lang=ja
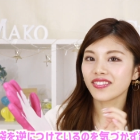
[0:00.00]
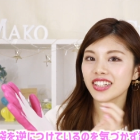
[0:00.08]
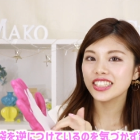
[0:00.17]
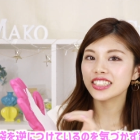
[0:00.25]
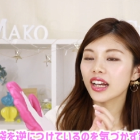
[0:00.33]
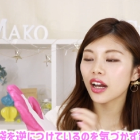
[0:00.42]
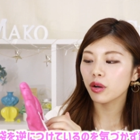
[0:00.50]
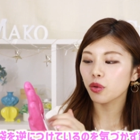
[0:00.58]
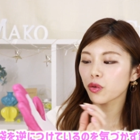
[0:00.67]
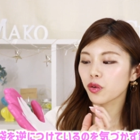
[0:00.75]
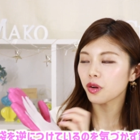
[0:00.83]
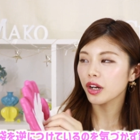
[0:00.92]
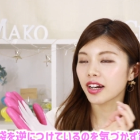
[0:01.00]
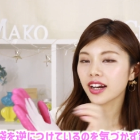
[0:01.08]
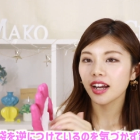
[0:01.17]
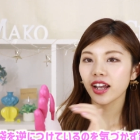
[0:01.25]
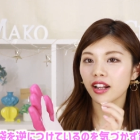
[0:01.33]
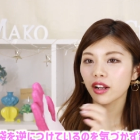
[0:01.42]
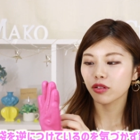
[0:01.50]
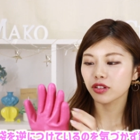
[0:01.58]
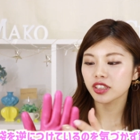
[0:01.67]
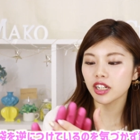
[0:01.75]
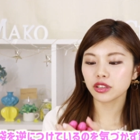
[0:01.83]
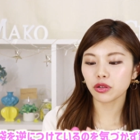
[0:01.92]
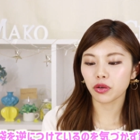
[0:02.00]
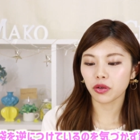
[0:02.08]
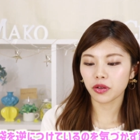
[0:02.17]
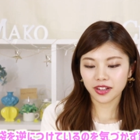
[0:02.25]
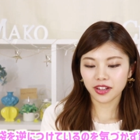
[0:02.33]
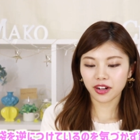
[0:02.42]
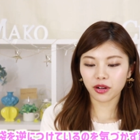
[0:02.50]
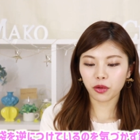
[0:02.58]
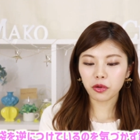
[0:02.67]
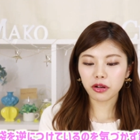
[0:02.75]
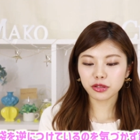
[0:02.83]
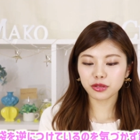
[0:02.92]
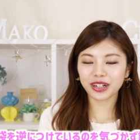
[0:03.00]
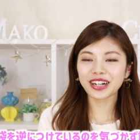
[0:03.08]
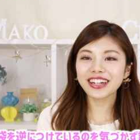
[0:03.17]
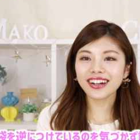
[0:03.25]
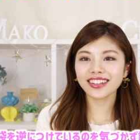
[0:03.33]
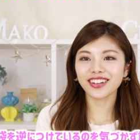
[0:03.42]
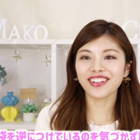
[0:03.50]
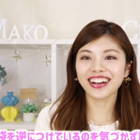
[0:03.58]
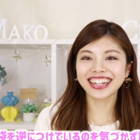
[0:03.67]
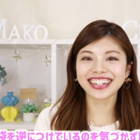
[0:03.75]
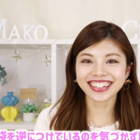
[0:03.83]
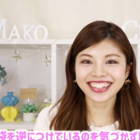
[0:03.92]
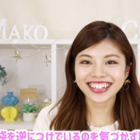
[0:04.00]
水がこう入り込んじゃいそうだからこれはちょっと買い替えた方がいいかな